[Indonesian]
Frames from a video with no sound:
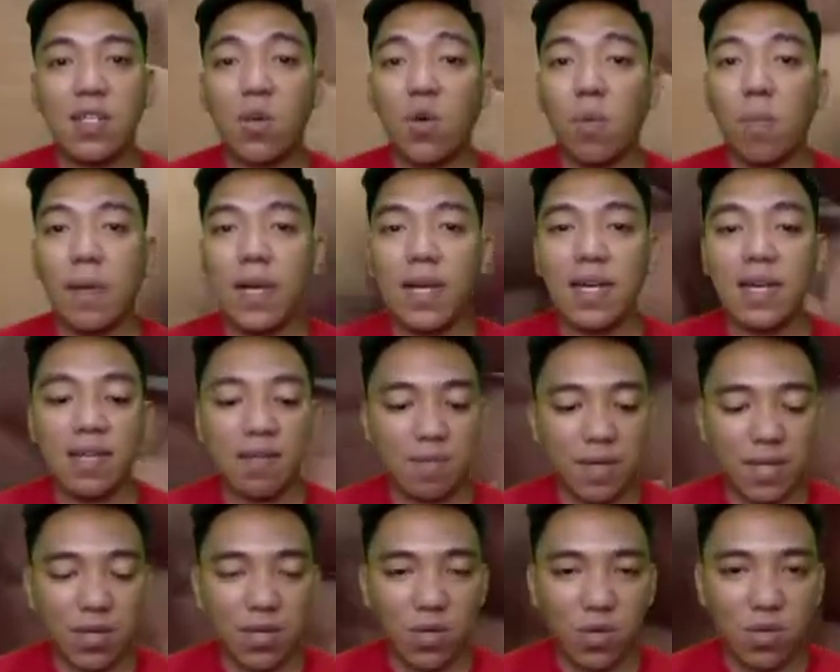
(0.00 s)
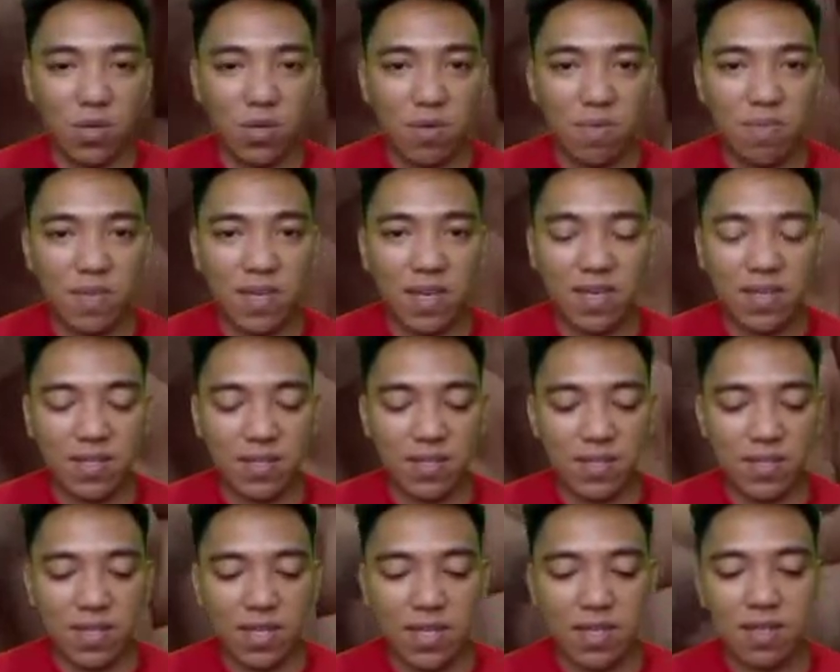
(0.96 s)
robekan pada kondomnya
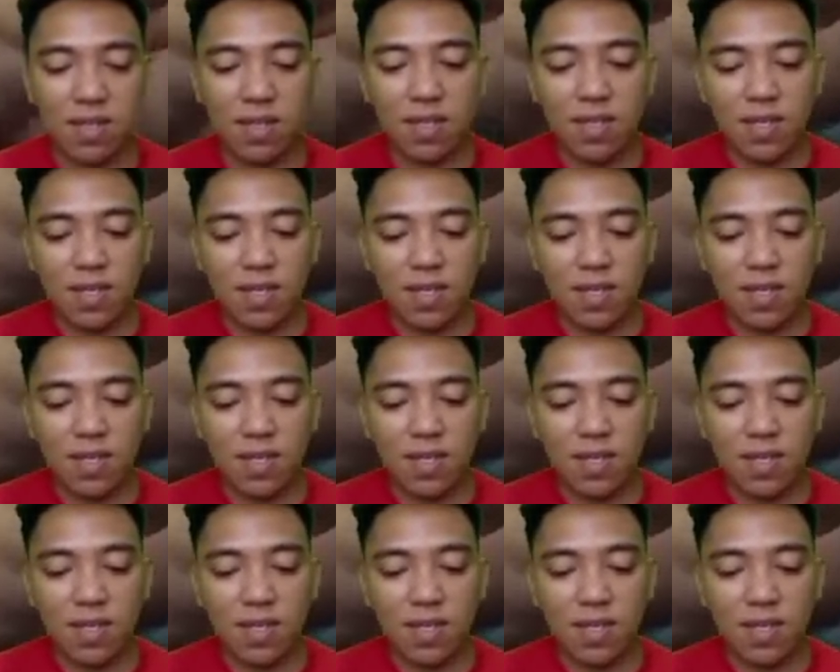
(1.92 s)
gitu kan